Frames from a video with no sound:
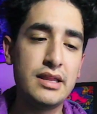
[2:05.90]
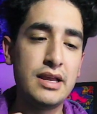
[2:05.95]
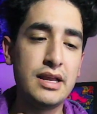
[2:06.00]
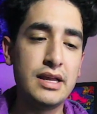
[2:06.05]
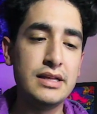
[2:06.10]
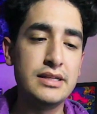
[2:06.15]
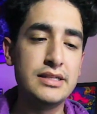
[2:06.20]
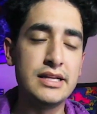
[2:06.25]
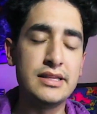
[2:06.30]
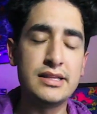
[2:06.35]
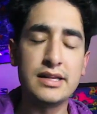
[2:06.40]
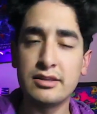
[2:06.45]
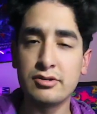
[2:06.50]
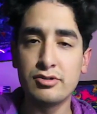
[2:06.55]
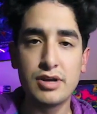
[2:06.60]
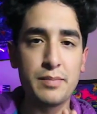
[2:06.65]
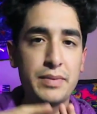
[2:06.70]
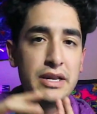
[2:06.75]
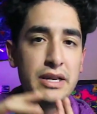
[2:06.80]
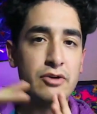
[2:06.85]
de que se trata
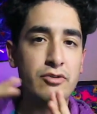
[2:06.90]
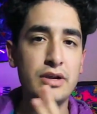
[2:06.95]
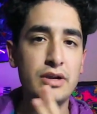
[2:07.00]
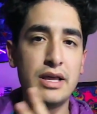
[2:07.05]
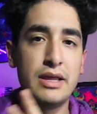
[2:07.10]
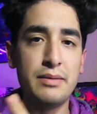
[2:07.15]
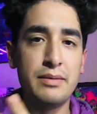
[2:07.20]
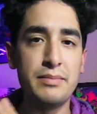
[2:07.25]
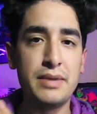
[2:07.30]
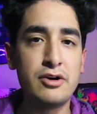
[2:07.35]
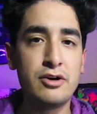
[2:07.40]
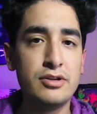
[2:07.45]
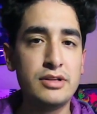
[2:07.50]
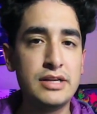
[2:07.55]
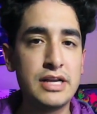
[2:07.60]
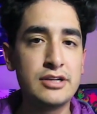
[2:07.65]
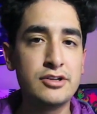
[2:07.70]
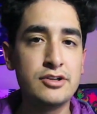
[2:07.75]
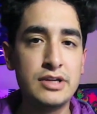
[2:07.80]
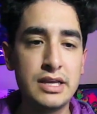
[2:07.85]
de una película de
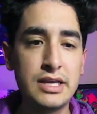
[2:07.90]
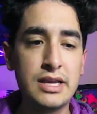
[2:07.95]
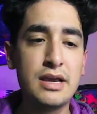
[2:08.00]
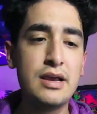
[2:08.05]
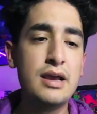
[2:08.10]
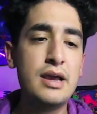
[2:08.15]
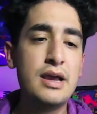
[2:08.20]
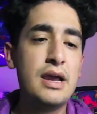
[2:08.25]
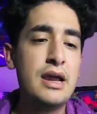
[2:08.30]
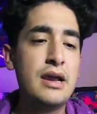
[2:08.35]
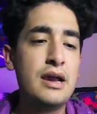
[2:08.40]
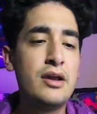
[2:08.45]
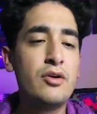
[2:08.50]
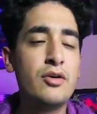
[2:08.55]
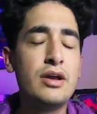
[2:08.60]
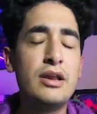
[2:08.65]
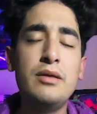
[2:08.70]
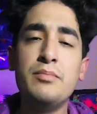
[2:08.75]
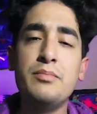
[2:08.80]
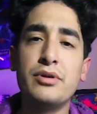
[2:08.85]
Michael Jackson y ya,
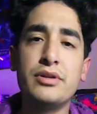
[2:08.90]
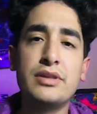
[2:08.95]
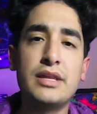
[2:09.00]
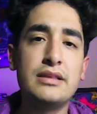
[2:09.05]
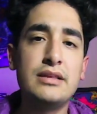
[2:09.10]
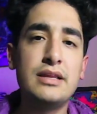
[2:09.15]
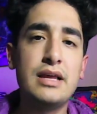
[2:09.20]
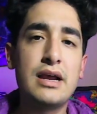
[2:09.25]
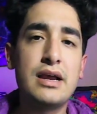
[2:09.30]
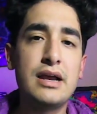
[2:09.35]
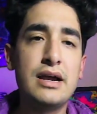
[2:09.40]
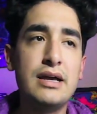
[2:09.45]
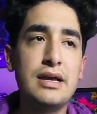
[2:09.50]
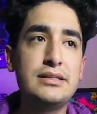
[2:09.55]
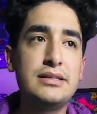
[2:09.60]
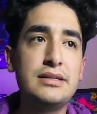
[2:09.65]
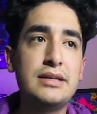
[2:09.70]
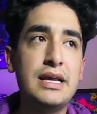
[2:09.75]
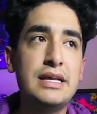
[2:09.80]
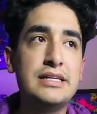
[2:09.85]
creo que lo importante acá
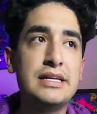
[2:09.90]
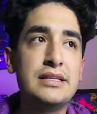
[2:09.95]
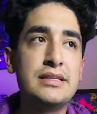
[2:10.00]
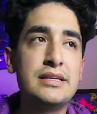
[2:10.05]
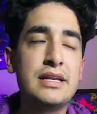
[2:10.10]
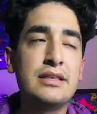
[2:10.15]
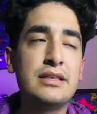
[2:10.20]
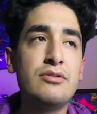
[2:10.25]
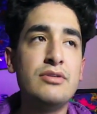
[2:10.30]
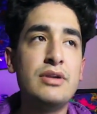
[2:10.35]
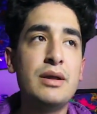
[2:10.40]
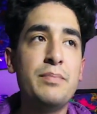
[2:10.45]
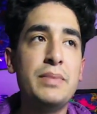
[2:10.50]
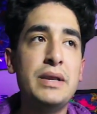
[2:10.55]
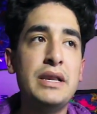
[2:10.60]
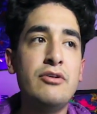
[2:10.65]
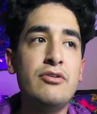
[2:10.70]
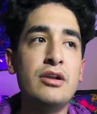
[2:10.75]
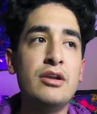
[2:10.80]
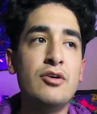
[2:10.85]
es que se trate de una
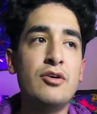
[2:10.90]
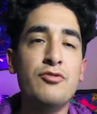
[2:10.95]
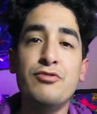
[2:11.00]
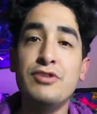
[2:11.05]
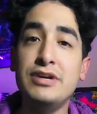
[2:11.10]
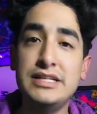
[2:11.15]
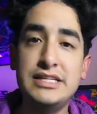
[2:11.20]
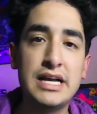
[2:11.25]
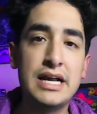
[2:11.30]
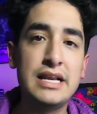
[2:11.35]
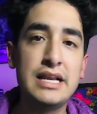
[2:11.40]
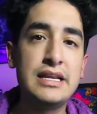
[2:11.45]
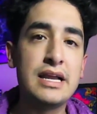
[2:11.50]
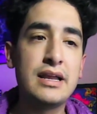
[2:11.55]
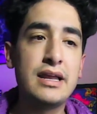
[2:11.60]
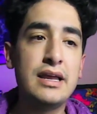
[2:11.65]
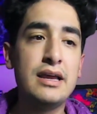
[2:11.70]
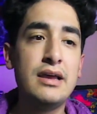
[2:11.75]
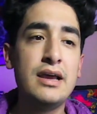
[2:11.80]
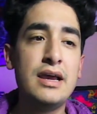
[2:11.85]
película oficial,
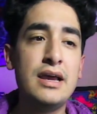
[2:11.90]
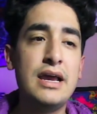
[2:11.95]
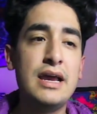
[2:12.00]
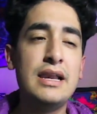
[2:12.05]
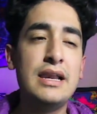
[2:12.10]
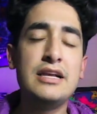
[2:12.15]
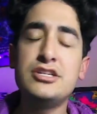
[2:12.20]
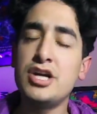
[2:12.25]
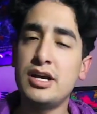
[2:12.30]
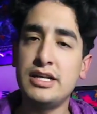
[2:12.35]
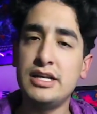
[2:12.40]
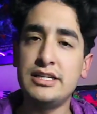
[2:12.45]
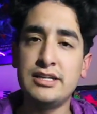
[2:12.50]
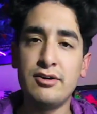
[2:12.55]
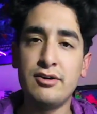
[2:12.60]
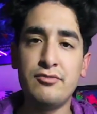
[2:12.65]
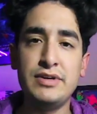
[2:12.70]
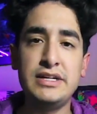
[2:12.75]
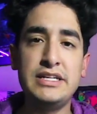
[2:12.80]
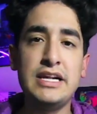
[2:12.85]
ya que el hecho de que
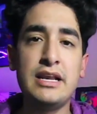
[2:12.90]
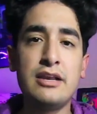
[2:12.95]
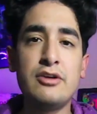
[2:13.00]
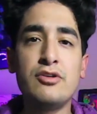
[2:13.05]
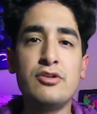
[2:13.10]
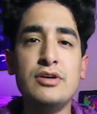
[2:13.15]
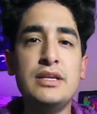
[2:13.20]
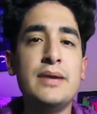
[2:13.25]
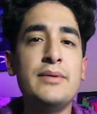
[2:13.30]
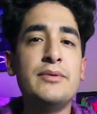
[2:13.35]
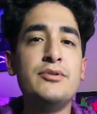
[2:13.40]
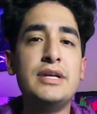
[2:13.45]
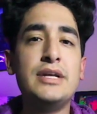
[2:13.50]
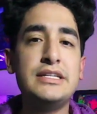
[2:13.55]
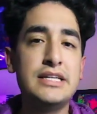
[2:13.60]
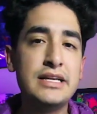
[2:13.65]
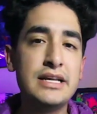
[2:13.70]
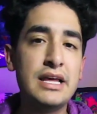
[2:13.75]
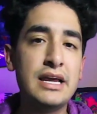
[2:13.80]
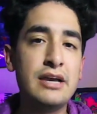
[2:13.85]
sea oficial conlleva
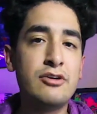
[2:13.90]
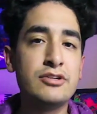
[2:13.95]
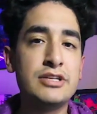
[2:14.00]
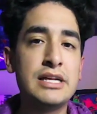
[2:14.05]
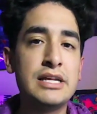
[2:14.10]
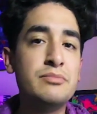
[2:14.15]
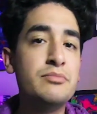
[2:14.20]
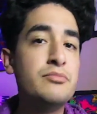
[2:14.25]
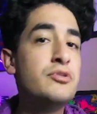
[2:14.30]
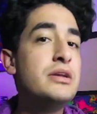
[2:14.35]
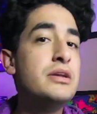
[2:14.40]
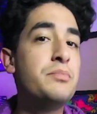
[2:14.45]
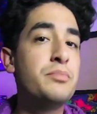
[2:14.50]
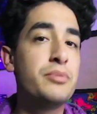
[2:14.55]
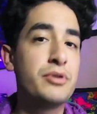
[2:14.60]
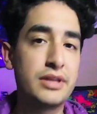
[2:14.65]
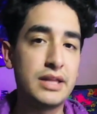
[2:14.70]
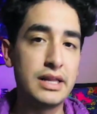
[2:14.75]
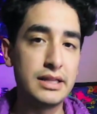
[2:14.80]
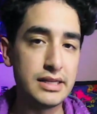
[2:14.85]
una serie de cosas muy
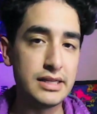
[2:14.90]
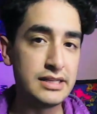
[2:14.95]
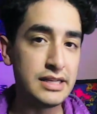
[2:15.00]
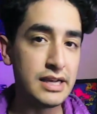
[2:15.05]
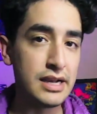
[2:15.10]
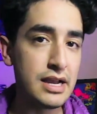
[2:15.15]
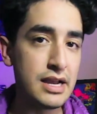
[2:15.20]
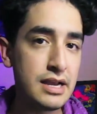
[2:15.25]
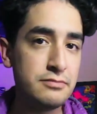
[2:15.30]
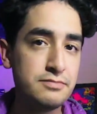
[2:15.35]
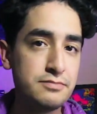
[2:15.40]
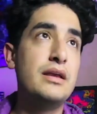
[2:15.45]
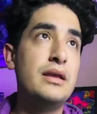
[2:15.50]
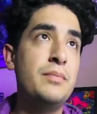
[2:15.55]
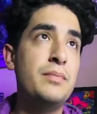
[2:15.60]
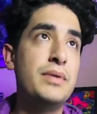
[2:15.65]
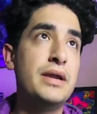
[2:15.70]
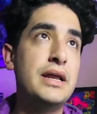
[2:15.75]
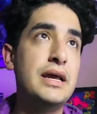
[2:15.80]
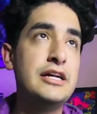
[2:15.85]
importantes acá.
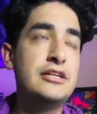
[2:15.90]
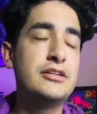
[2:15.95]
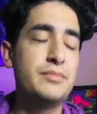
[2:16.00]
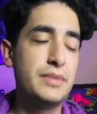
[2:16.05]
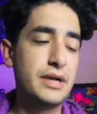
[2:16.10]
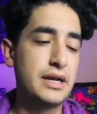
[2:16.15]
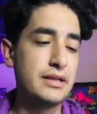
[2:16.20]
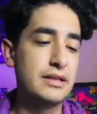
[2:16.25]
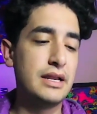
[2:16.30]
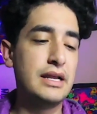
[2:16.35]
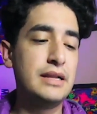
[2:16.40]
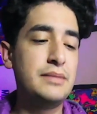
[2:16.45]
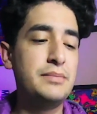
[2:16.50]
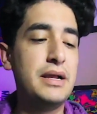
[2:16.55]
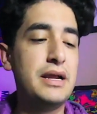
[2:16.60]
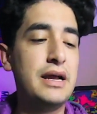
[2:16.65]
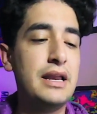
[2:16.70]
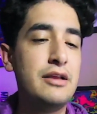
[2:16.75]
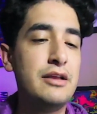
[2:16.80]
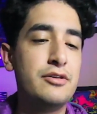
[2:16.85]
Y para eso me encantaría
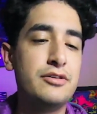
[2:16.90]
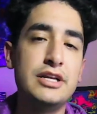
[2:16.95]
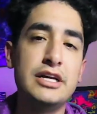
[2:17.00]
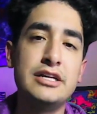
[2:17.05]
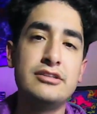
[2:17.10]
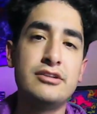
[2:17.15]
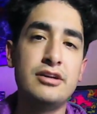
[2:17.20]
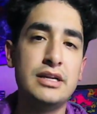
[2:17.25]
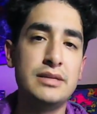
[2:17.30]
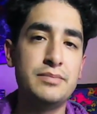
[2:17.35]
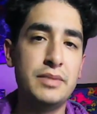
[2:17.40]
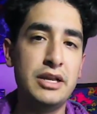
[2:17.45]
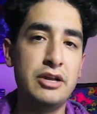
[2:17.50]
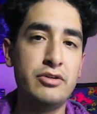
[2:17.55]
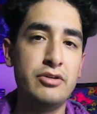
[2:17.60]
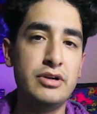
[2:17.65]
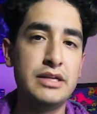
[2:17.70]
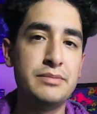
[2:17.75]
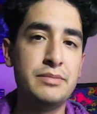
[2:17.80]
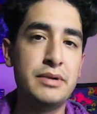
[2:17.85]
explicar el contexto de las
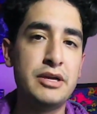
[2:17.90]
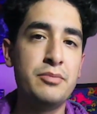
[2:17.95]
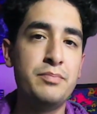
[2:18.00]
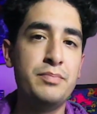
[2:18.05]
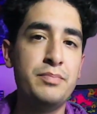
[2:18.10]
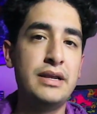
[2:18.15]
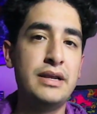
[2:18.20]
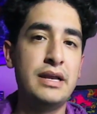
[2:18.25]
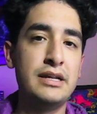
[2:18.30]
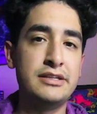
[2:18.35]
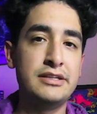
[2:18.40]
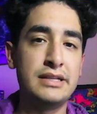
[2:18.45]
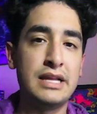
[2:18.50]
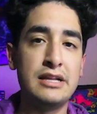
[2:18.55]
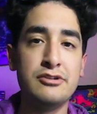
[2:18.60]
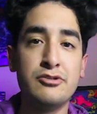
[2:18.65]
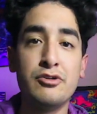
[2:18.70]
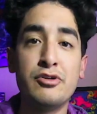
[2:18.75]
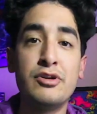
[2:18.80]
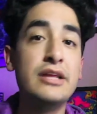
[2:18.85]
películas biopic que
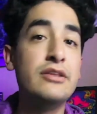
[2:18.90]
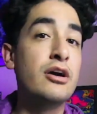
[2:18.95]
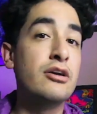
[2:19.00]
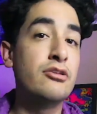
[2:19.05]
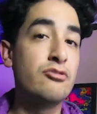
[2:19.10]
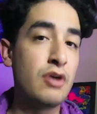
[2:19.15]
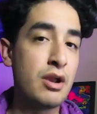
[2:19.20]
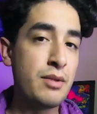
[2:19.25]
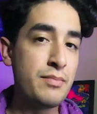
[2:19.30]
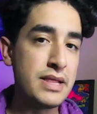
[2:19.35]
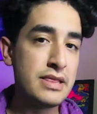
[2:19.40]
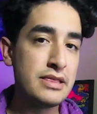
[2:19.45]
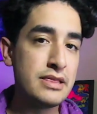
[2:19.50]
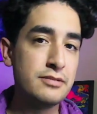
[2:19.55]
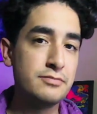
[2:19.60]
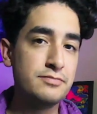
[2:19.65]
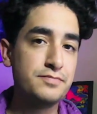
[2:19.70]
están surgiendo actualmente.